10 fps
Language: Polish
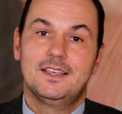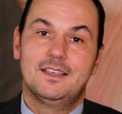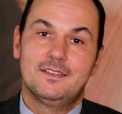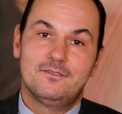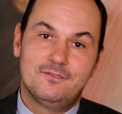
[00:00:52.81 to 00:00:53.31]

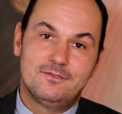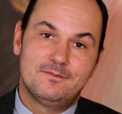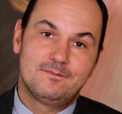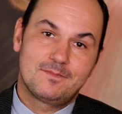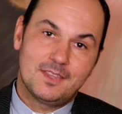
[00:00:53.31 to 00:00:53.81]
E,
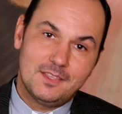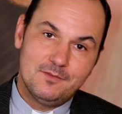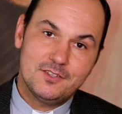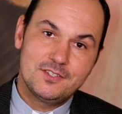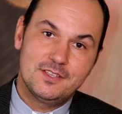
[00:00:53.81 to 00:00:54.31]
I
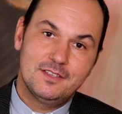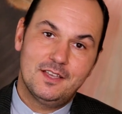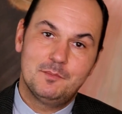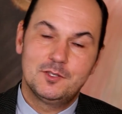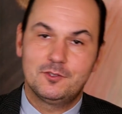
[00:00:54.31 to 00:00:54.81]

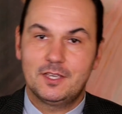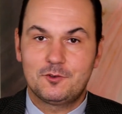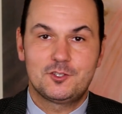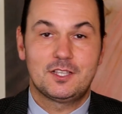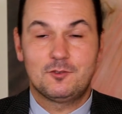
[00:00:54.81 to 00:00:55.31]
właśnie, aby to
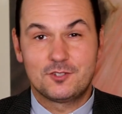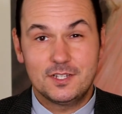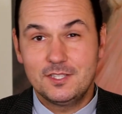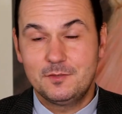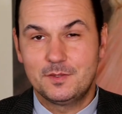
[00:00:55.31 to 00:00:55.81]
jakoś tak
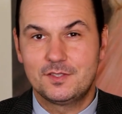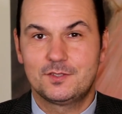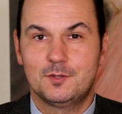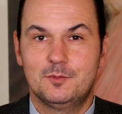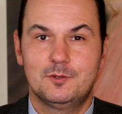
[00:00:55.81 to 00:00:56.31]
ożenić między
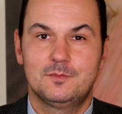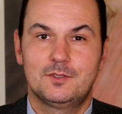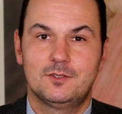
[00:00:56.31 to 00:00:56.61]
sobą,